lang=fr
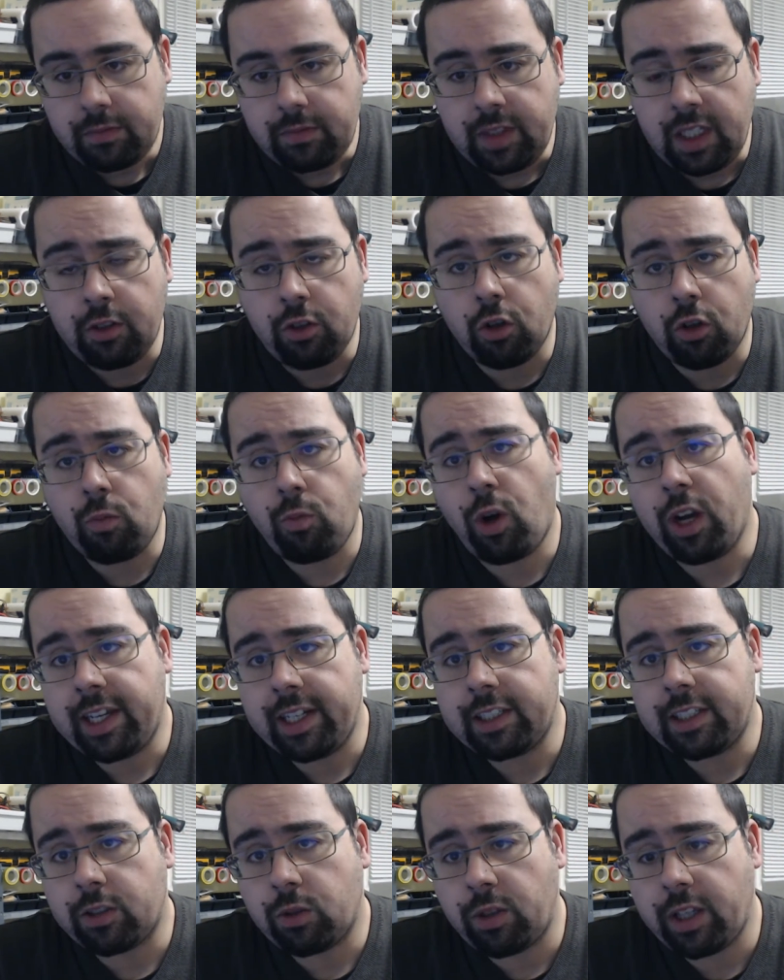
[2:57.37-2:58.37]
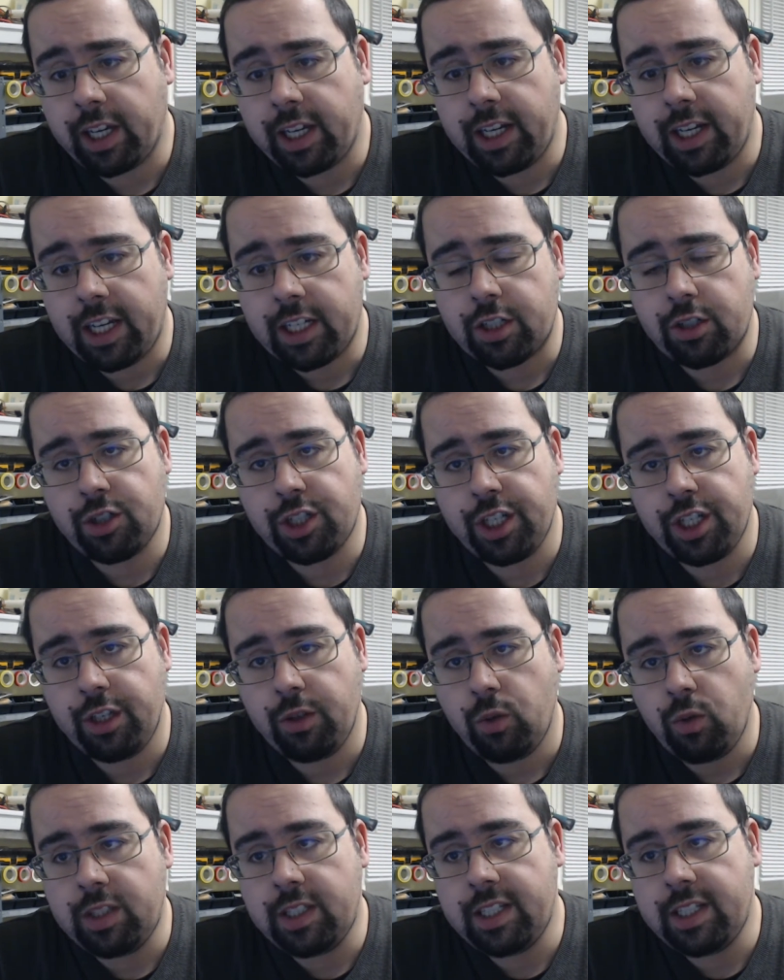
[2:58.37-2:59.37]
Donc moi, quels sont les réglages que
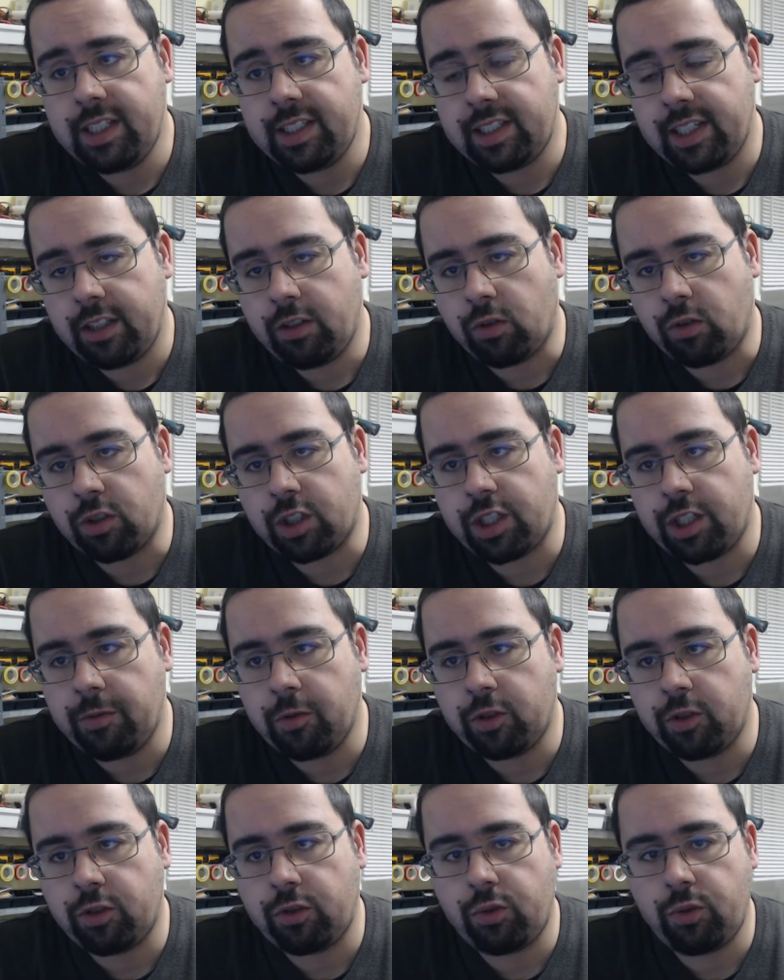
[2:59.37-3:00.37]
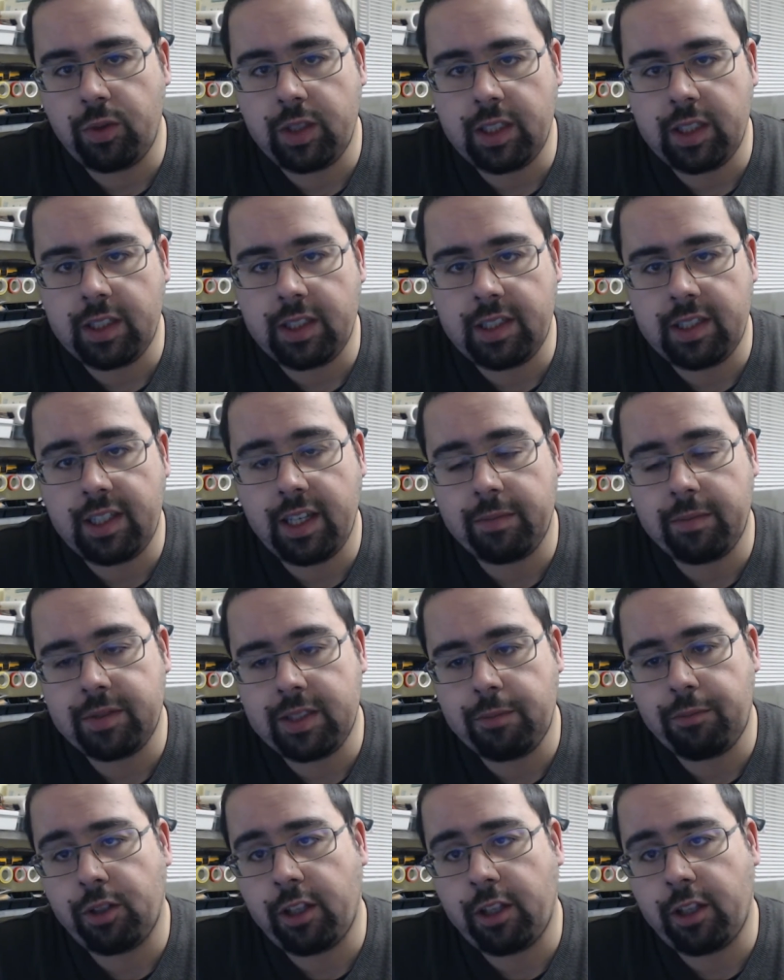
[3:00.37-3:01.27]
j'ai utilisés Donc je me suis guidé un petit peu